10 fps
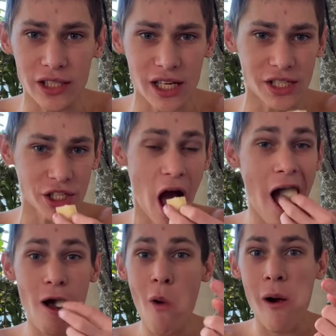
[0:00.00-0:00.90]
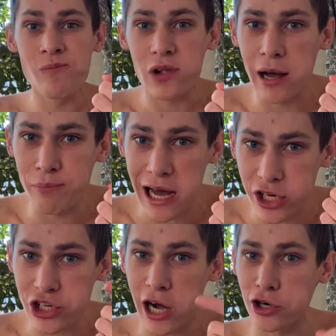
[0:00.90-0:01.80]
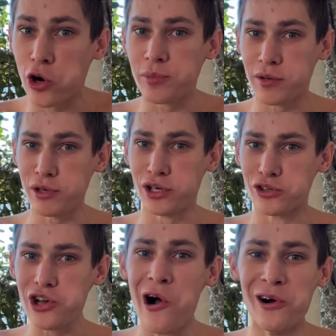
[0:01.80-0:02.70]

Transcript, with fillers: 10. Опять же, огромный минус.